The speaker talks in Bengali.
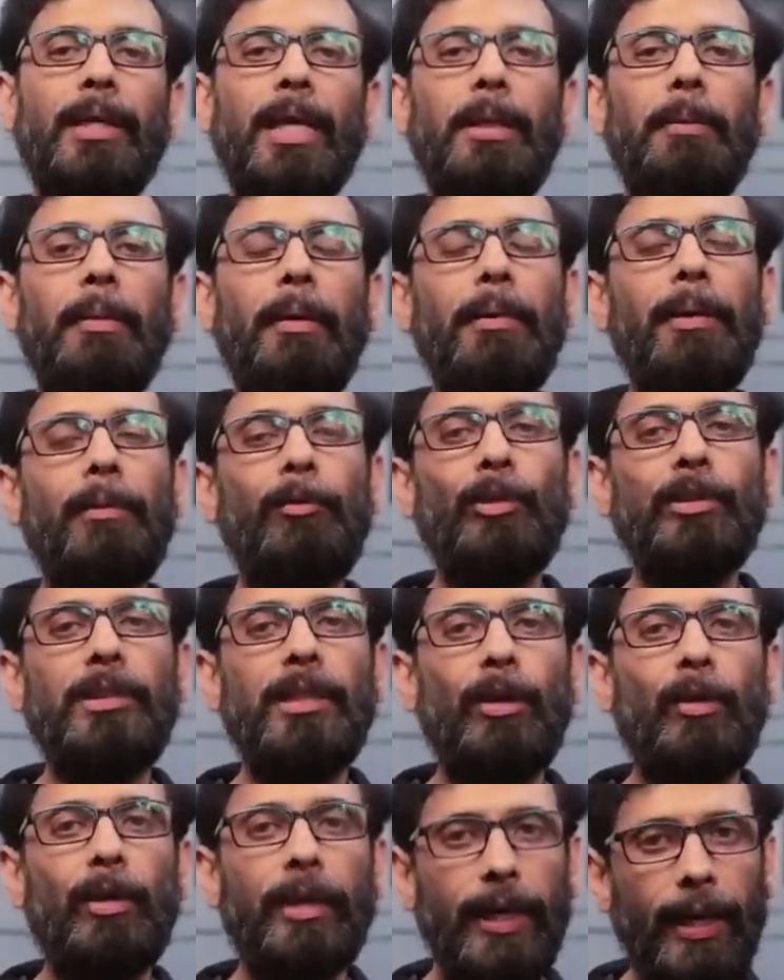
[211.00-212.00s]
প্রেমকে কিভাবে
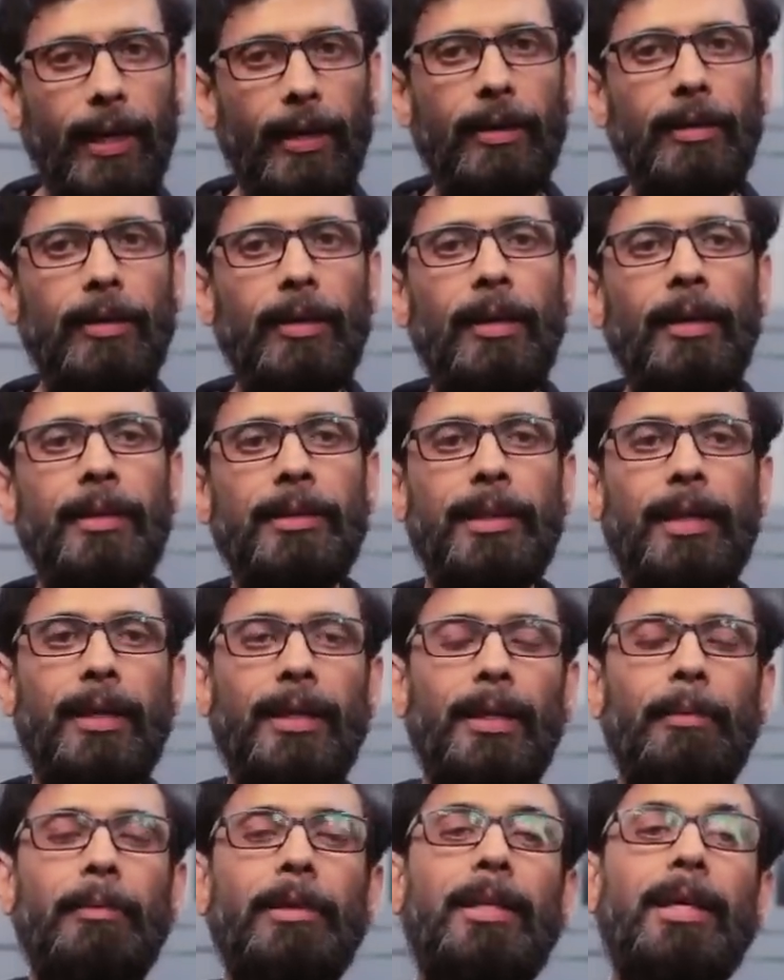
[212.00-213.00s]
বোঝে ওঠেন
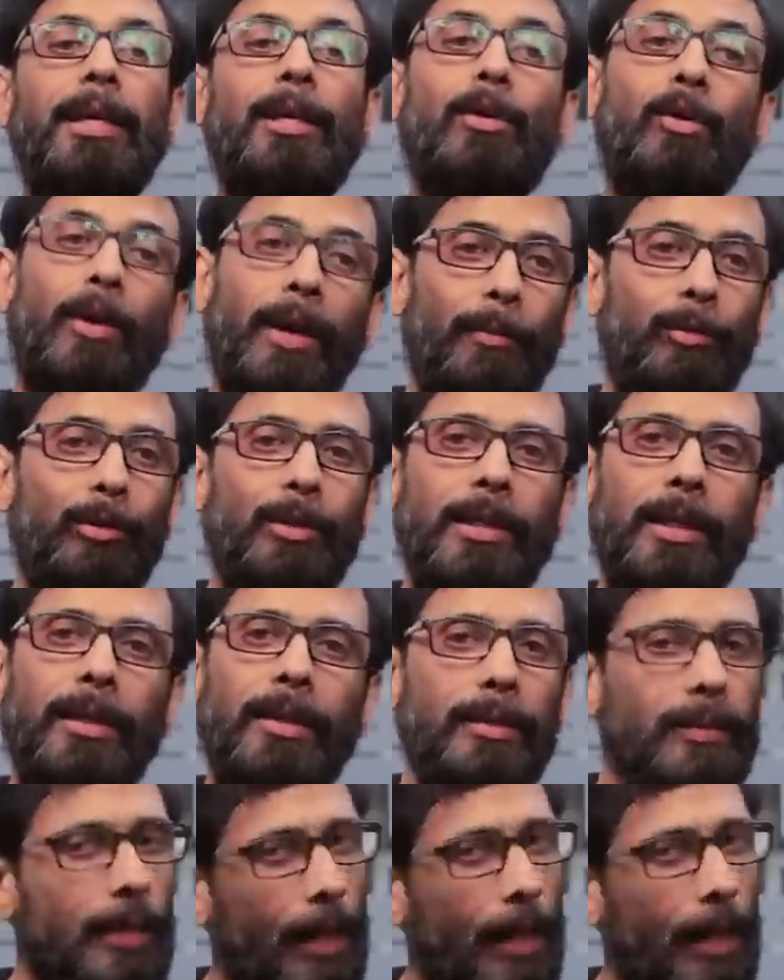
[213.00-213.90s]
সেটা যে আমি ঠিক করে বুঝি